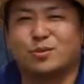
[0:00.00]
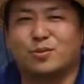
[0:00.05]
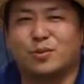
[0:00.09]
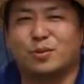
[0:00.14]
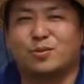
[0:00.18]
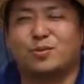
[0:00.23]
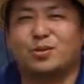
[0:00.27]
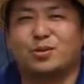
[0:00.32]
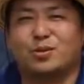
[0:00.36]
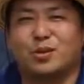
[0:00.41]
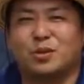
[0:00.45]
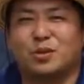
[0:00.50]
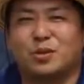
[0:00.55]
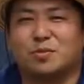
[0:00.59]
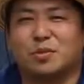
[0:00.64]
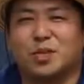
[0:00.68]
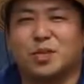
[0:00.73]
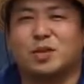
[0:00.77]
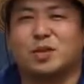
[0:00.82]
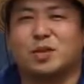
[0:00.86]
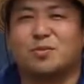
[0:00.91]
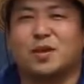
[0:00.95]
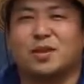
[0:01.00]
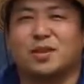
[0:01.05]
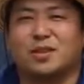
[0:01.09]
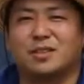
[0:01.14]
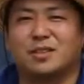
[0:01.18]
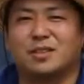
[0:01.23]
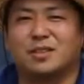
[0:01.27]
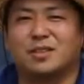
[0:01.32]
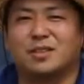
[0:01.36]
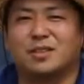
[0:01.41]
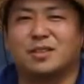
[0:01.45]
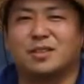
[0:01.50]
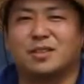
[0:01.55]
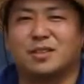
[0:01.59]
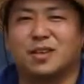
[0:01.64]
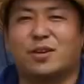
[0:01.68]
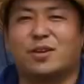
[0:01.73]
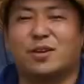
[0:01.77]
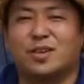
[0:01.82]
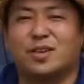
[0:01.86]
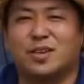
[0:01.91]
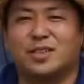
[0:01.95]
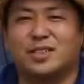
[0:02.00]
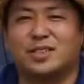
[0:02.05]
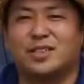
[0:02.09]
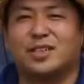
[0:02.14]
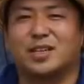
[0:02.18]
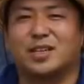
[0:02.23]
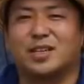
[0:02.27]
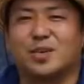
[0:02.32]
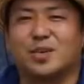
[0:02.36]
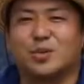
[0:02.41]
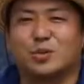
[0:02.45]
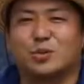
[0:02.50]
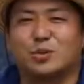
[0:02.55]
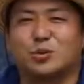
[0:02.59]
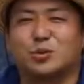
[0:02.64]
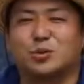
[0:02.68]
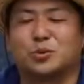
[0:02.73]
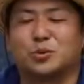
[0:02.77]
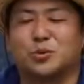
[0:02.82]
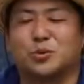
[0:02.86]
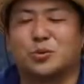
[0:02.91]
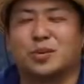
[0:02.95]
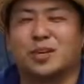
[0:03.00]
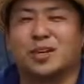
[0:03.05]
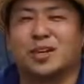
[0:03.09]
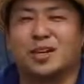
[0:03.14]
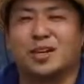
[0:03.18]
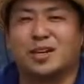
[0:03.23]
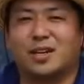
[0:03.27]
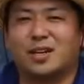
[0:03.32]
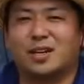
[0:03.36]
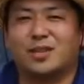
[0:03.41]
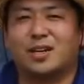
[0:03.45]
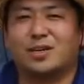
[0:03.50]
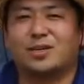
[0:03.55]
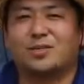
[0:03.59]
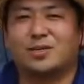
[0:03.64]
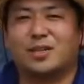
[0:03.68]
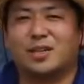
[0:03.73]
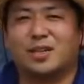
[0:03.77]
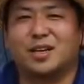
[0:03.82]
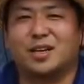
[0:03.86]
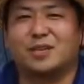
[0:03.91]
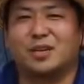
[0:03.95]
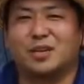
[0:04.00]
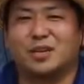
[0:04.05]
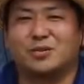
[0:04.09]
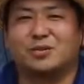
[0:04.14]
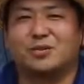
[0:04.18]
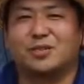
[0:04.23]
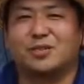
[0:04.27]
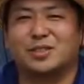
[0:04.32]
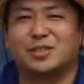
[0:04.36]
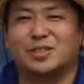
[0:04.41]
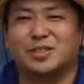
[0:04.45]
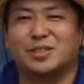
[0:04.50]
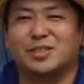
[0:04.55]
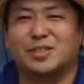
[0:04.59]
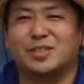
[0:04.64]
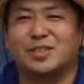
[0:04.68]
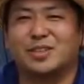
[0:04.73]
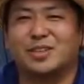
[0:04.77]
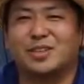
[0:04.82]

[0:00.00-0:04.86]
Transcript: 외국처럼 대접받는 사회가 이제 곧 올 거라고 생각을 하고 있으니